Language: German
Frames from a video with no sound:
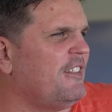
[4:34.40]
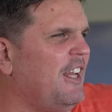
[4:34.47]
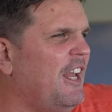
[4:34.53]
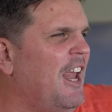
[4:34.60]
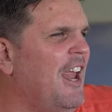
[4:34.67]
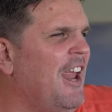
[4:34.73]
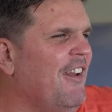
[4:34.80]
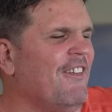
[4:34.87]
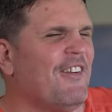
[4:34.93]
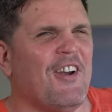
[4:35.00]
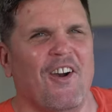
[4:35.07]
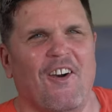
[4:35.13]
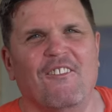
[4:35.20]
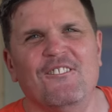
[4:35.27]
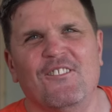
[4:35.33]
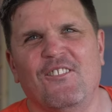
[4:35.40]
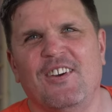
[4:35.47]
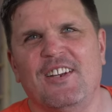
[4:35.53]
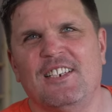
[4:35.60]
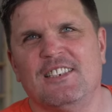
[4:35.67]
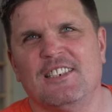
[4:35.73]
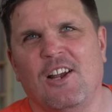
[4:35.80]
Themen kommen,
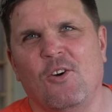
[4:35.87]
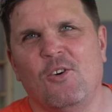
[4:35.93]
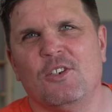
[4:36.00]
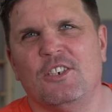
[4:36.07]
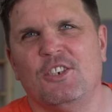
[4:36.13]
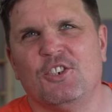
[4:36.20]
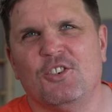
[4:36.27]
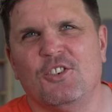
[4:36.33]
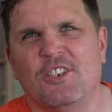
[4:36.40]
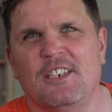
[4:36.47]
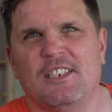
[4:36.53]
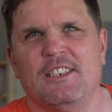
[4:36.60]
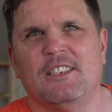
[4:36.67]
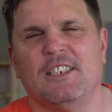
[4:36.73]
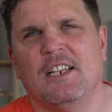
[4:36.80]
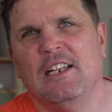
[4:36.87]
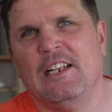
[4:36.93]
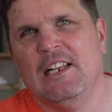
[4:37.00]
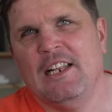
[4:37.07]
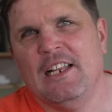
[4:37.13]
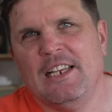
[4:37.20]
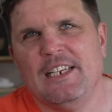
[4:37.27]
wobei das auch nicht schöner ist.
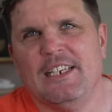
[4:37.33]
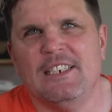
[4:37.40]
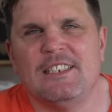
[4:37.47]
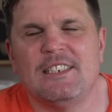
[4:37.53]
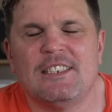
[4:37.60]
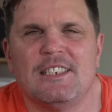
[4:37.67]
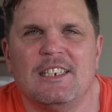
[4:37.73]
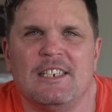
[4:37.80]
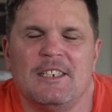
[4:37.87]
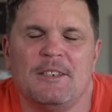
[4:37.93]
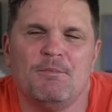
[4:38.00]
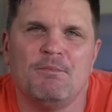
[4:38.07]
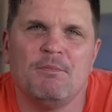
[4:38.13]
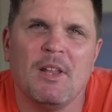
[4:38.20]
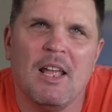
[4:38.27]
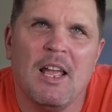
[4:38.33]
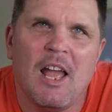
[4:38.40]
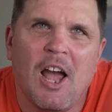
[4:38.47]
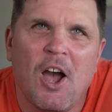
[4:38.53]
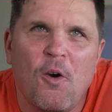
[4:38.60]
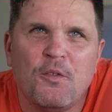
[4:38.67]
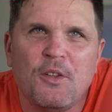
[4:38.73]
Ist ähm,
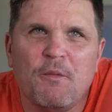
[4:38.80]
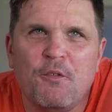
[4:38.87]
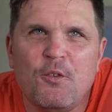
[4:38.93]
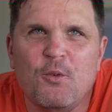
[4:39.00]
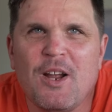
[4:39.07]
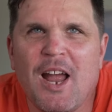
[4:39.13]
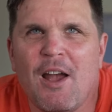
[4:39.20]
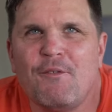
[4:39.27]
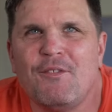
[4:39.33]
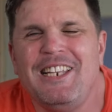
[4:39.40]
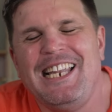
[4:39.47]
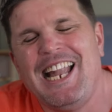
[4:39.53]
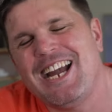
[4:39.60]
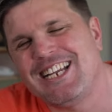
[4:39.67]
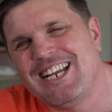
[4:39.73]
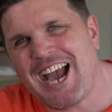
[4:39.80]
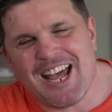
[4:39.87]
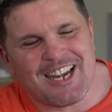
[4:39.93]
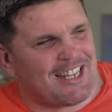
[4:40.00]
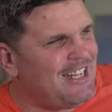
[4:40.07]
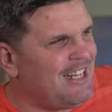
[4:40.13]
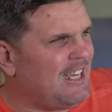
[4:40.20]
auf dem Flughafen
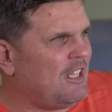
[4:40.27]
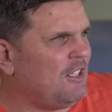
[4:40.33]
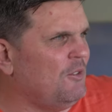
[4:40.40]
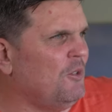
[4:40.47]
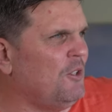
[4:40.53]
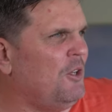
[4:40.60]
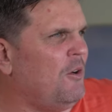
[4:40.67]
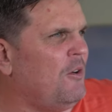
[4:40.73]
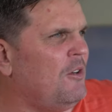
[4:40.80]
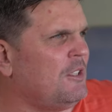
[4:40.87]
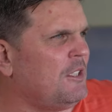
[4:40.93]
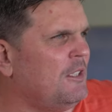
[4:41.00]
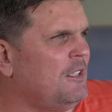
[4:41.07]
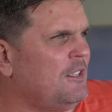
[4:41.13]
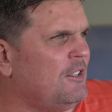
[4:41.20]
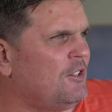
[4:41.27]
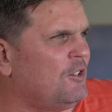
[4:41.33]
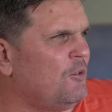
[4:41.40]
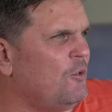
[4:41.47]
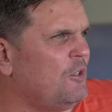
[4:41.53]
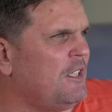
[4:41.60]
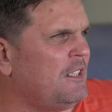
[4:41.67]
LaGuardia, New York, ist es
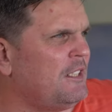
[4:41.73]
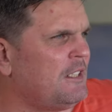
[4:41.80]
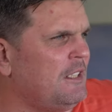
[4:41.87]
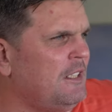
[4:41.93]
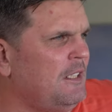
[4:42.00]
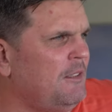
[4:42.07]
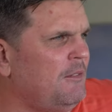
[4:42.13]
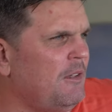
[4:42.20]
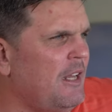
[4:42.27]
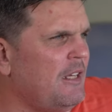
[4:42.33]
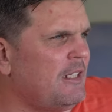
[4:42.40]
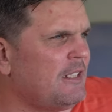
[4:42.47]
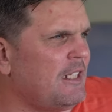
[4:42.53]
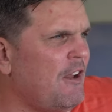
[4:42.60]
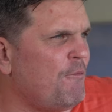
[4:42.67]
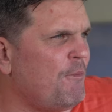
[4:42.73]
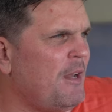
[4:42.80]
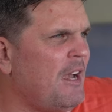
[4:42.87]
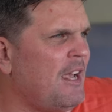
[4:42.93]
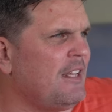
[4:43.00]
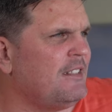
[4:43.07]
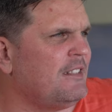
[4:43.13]
so, dass die, das
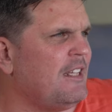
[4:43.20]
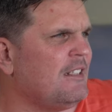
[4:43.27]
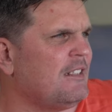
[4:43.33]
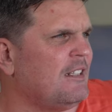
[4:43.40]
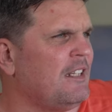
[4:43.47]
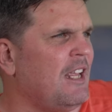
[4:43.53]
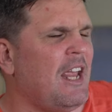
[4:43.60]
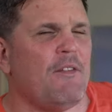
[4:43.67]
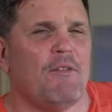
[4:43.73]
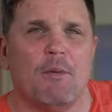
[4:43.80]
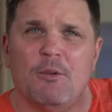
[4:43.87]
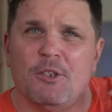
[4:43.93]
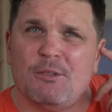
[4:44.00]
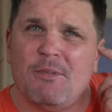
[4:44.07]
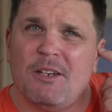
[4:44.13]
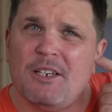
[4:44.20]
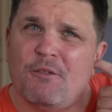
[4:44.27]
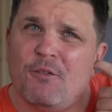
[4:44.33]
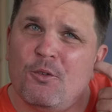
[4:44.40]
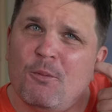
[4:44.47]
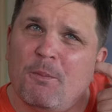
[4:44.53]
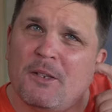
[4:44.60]
FBI gesagt hat, hey, wir müssen mal den
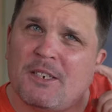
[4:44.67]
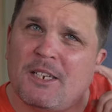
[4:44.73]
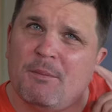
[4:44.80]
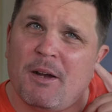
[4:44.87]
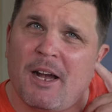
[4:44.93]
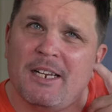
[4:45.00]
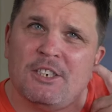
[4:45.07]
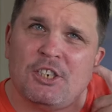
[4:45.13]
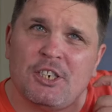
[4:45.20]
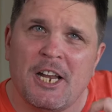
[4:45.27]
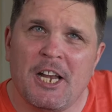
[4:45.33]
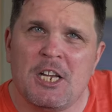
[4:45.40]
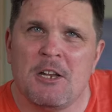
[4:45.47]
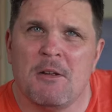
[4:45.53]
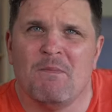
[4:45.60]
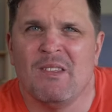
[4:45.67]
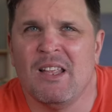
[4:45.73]
Flugbetrieb einstellen,